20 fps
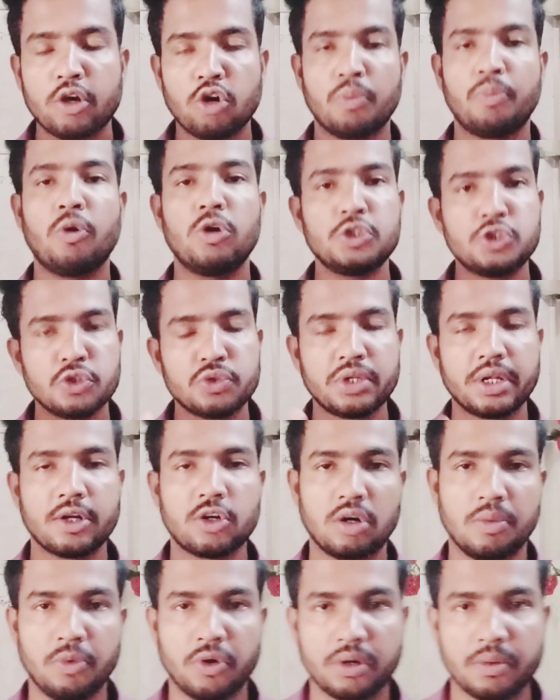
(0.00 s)
গোপন সূত্রের
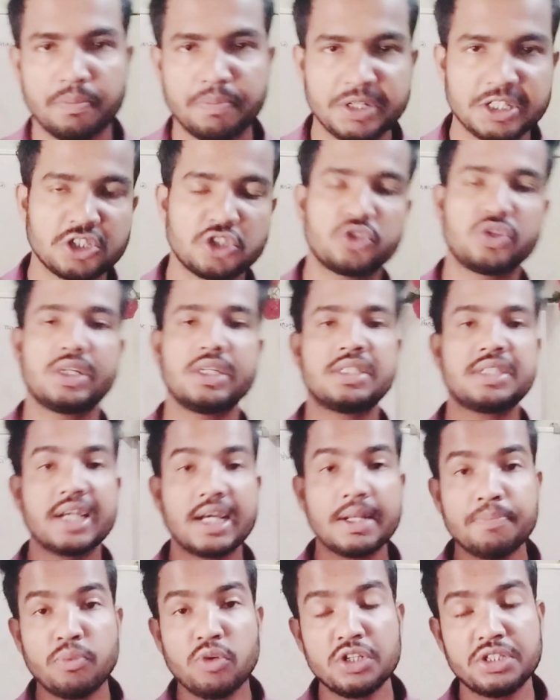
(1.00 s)
খবর বিশেষ করে
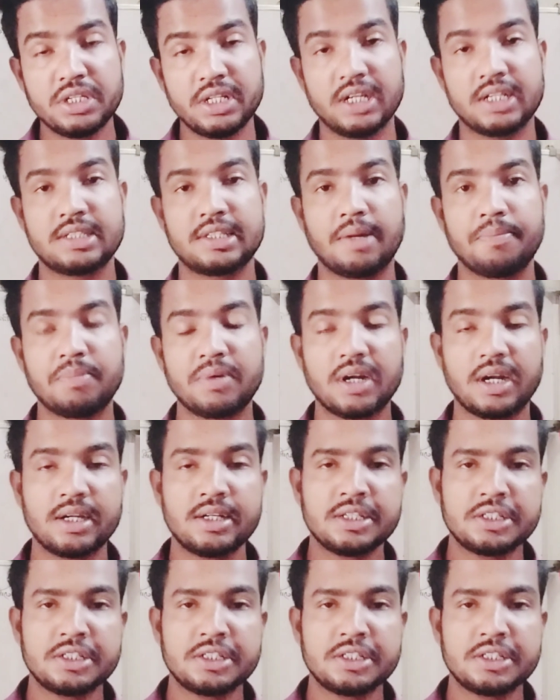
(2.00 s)
জেল পুলিশের এক্সামটা